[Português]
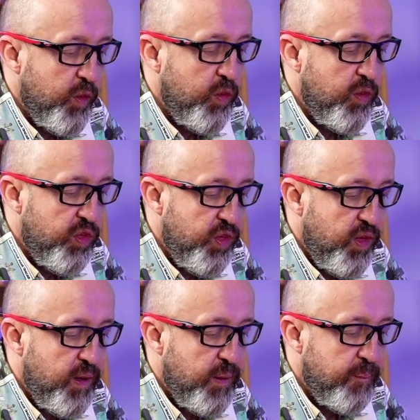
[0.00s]
do
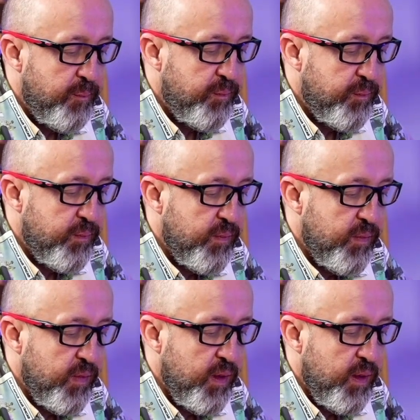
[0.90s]
dia
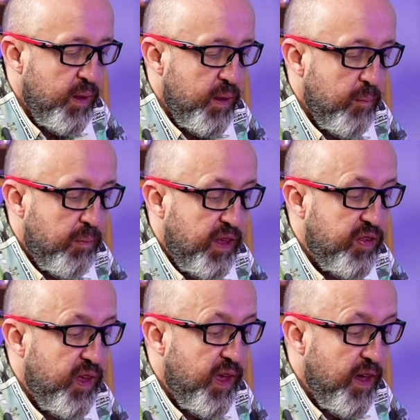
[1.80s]
para
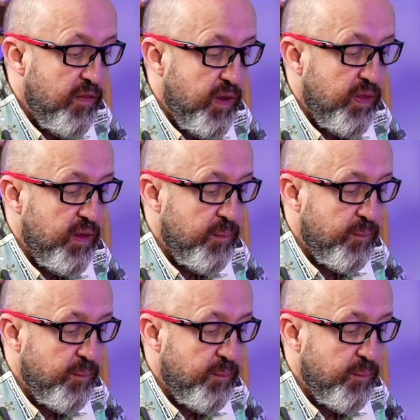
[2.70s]
seguir a vida.